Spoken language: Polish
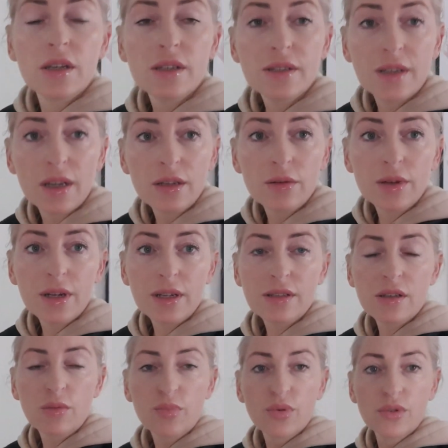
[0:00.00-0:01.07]
zanim
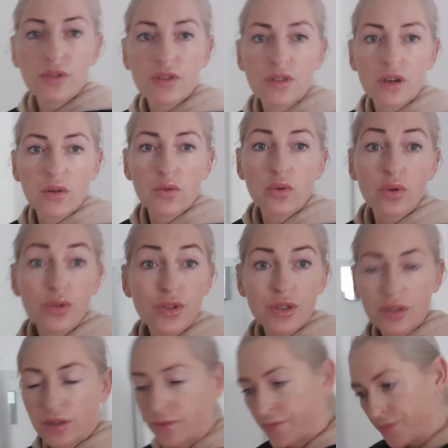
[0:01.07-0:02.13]
Gracjan pójdzie na
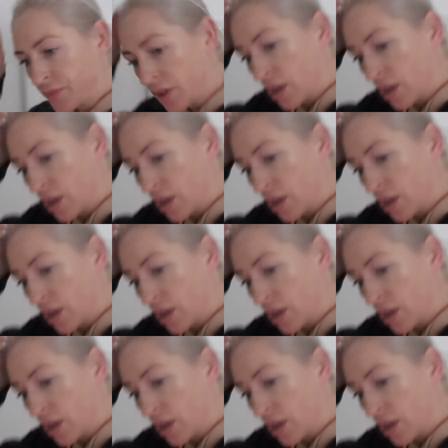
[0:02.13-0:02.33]
urodziny.